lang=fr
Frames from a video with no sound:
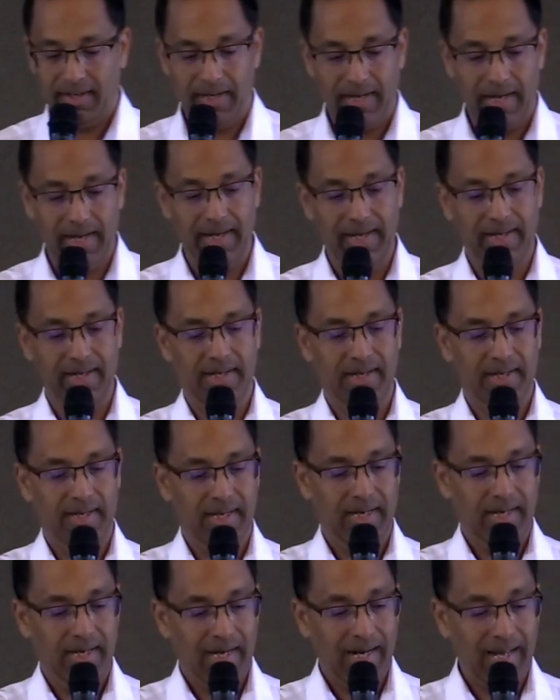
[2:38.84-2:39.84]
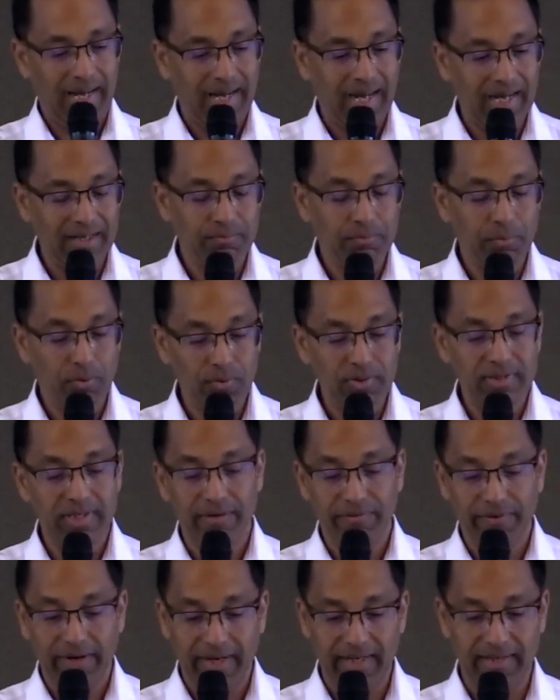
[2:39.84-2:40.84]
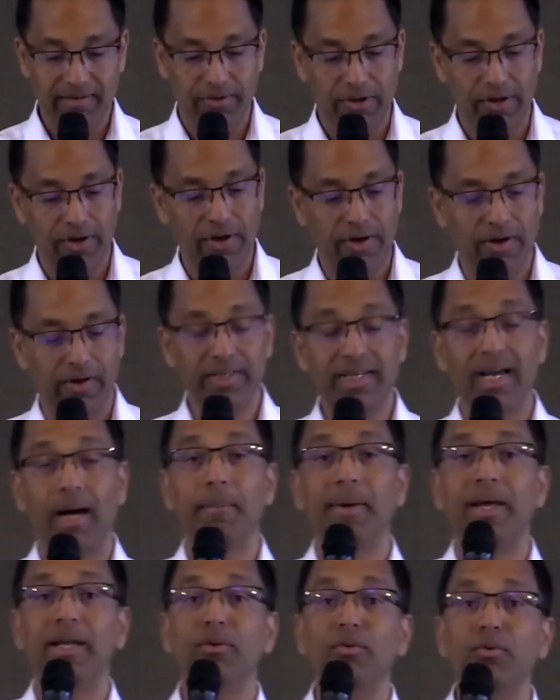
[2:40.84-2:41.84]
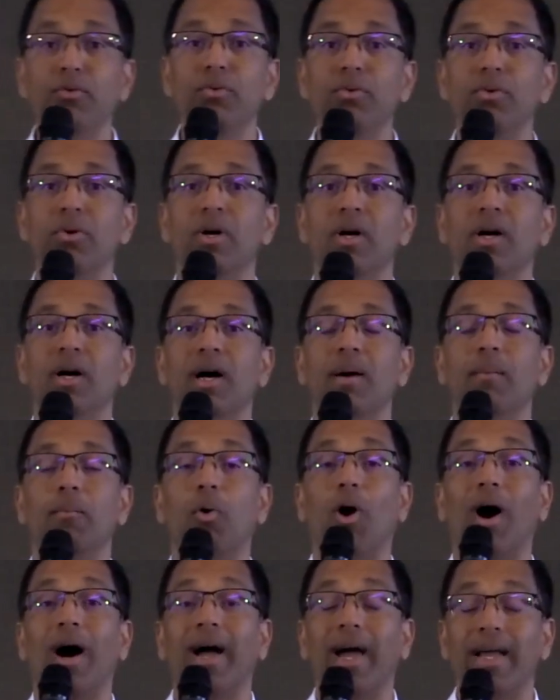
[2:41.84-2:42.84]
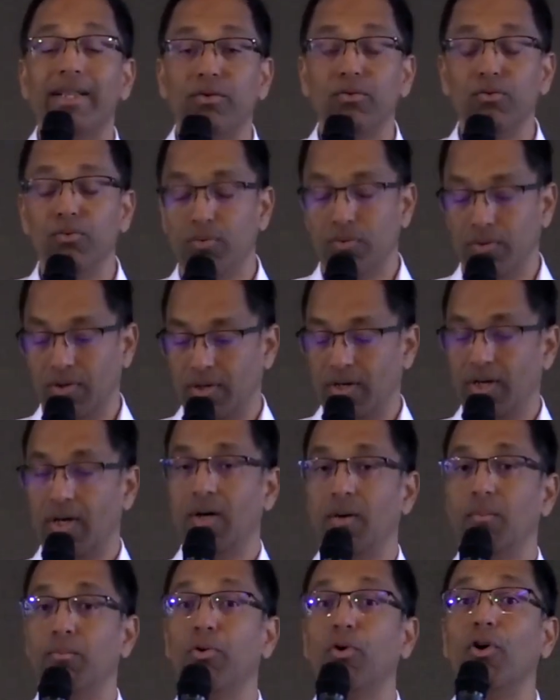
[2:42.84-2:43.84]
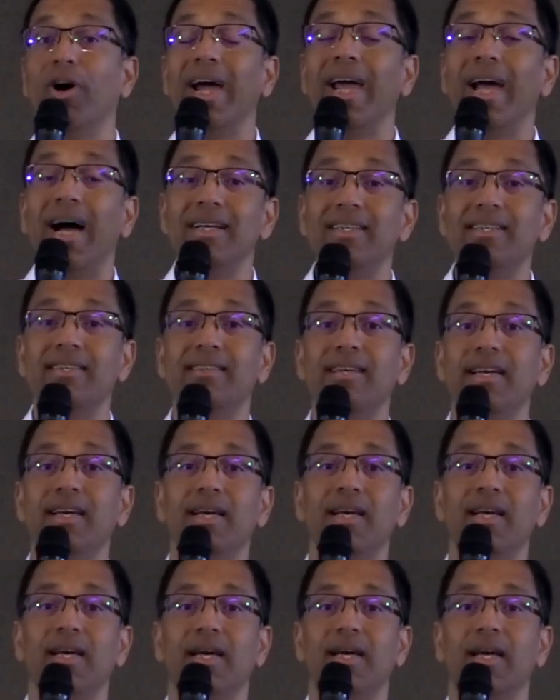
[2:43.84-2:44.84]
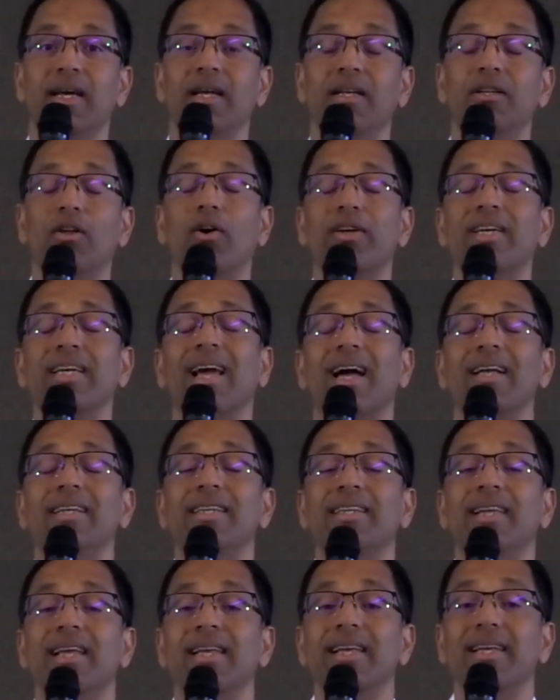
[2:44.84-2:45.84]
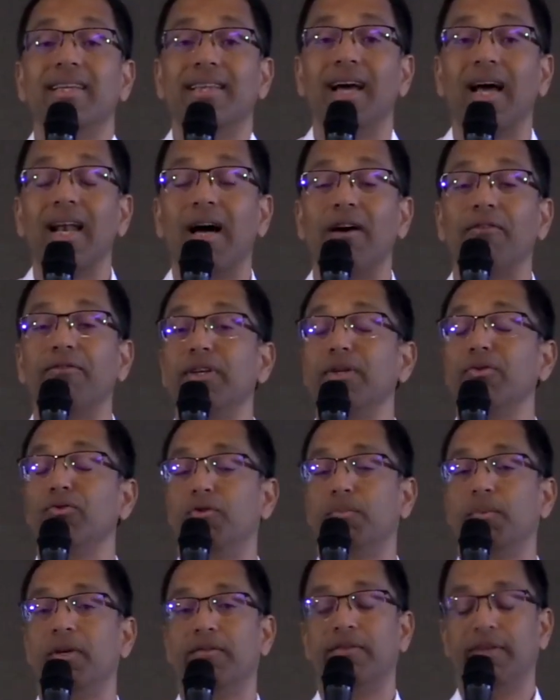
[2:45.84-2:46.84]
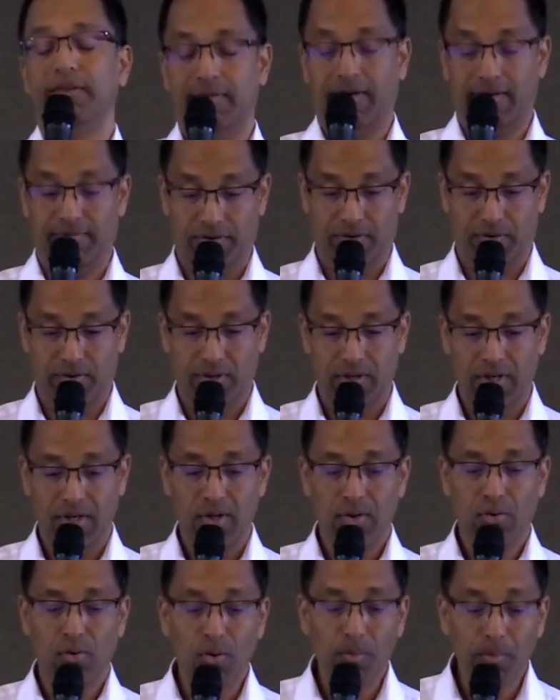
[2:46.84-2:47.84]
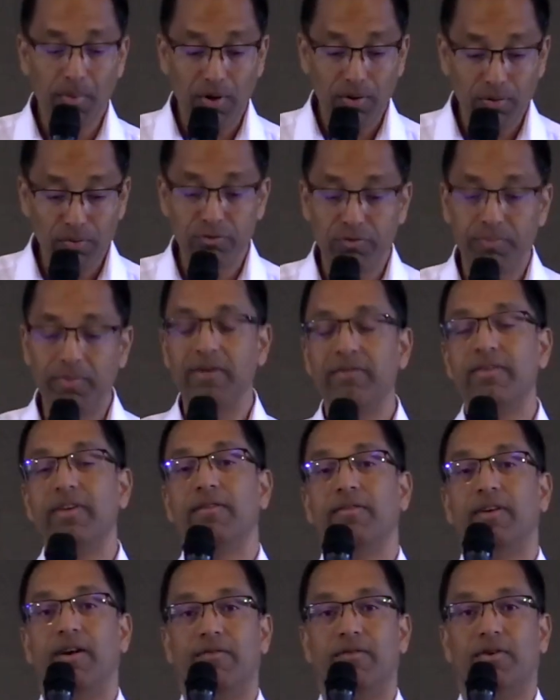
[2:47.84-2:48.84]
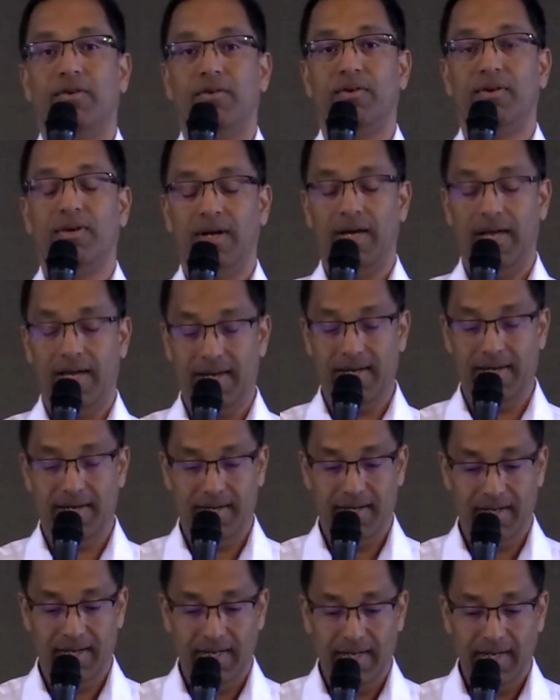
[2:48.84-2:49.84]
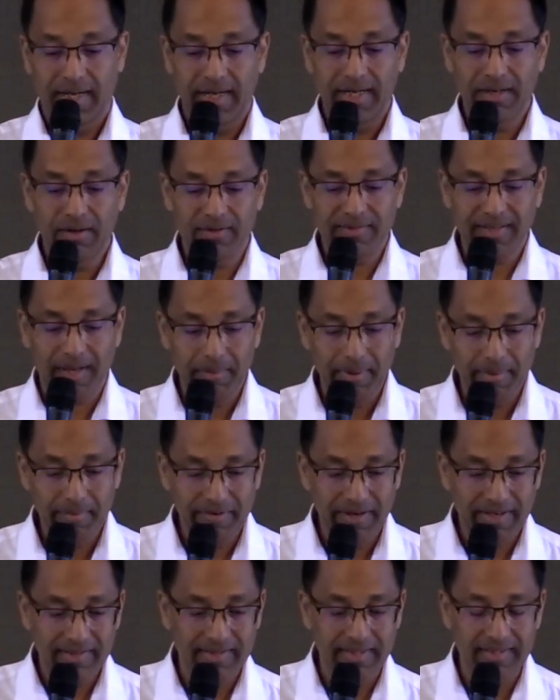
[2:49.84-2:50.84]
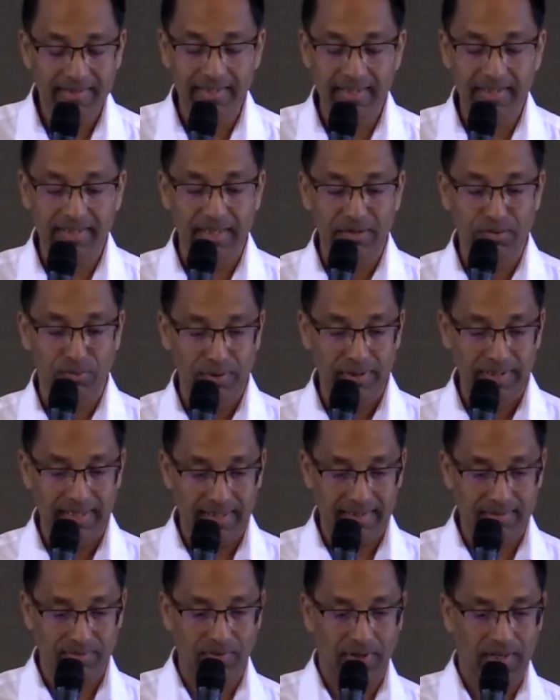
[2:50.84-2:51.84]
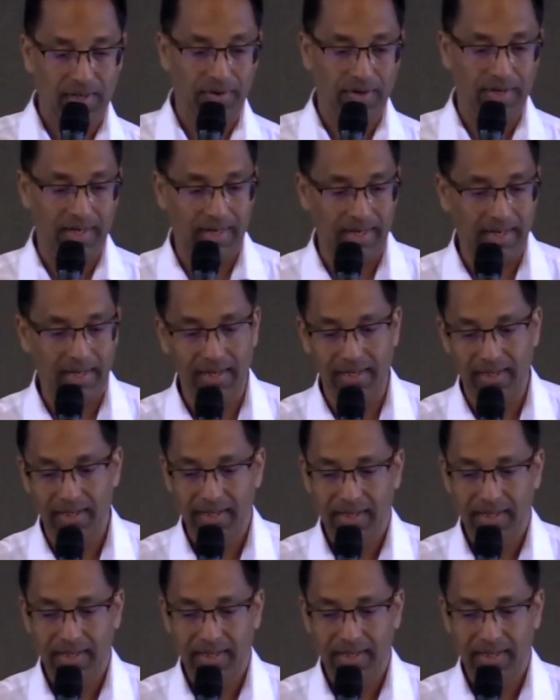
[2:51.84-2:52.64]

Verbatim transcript: Hein? La grâce bon frères et sœurs, y amène-nous pour arrêter-nous, pour réaliser dans quelle qualité l'état la vie nous peux vivre avant. Comment nous peux vivre avant. Hein? Et dans sa même verset titre qui nous liait tout à l'heure là,